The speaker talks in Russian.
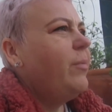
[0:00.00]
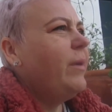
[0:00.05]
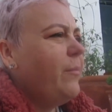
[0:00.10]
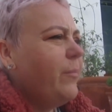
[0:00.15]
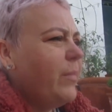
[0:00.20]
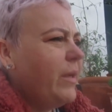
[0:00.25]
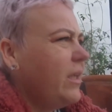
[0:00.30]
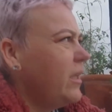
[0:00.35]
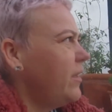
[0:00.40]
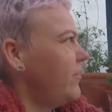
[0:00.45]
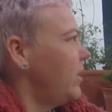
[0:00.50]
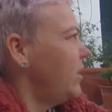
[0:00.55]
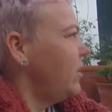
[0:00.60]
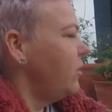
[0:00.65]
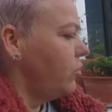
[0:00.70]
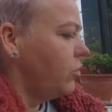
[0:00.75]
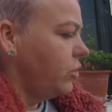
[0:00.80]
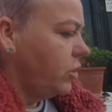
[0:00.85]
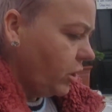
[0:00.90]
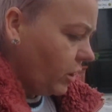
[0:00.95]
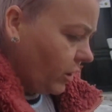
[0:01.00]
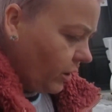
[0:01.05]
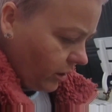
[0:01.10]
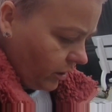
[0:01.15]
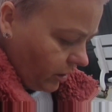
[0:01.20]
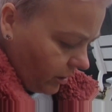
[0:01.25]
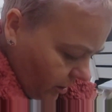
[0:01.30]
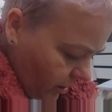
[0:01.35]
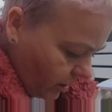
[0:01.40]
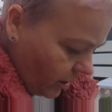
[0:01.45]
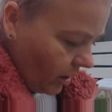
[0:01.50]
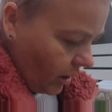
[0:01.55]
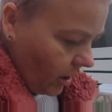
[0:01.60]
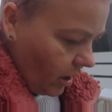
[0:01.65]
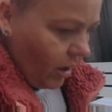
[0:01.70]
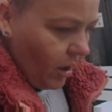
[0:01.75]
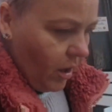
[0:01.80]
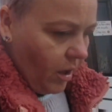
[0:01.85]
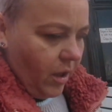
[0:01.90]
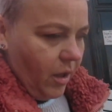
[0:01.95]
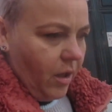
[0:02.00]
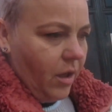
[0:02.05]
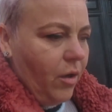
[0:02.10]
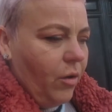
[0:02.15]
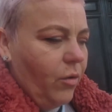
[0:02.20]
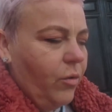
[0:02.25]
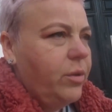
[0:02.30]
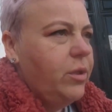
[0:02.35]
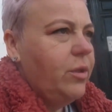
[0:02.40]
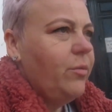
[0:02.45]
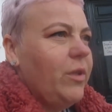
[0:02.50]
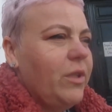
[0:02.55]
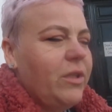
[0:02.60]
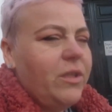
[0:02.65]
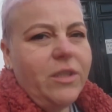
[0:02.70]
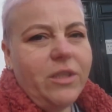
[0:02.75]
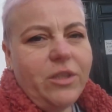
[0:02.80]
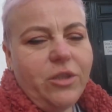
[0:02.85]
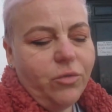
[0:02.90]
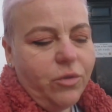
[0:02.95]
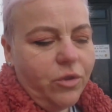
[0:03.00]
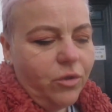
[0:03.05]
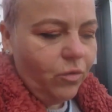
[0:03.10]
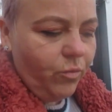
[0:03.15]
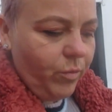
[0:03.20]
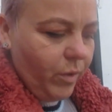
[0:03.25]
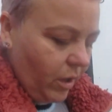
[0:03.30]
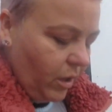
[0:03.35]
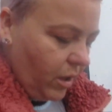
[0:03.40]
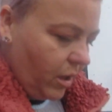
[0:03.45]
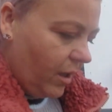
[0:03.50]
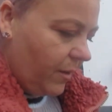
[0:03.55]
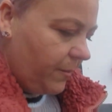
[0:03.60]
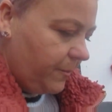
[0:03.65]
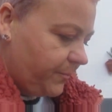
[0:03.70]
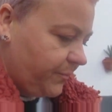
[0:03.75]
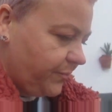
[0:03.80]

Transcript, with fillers: Бейн Бенки Велин Коч. В общем, я с ней чуть не умерла.